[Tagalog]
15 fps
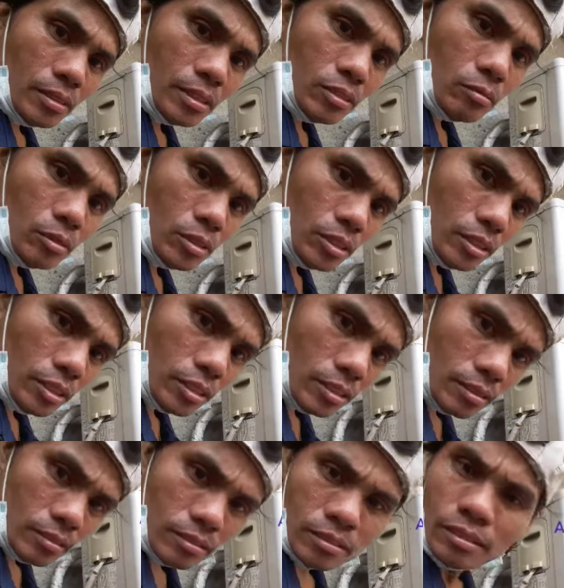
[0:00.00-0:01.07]
Good morning.
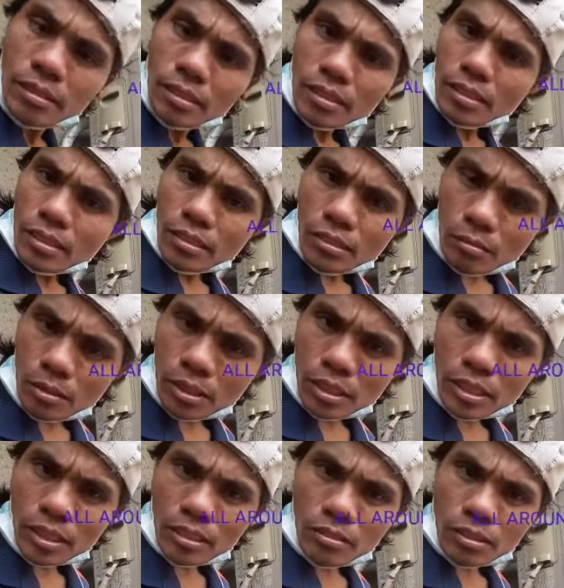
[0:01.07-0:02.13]
Good
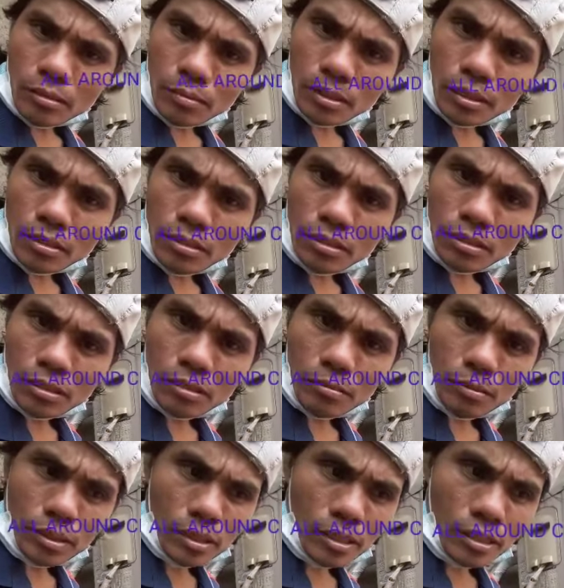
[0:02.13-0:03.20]
morning, good afternoon,
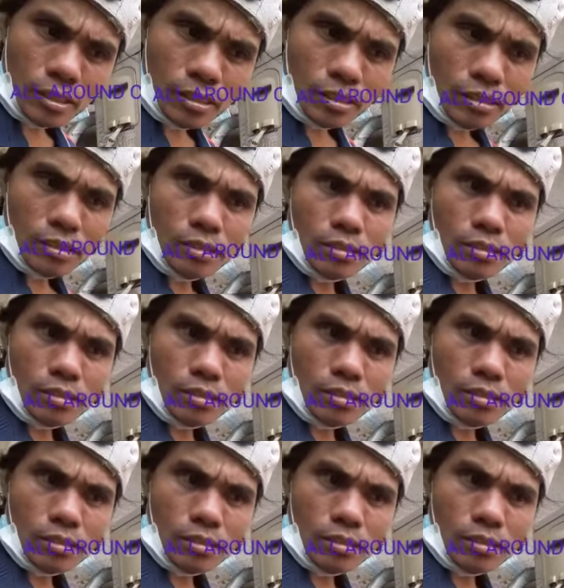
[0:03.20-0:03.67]
good day.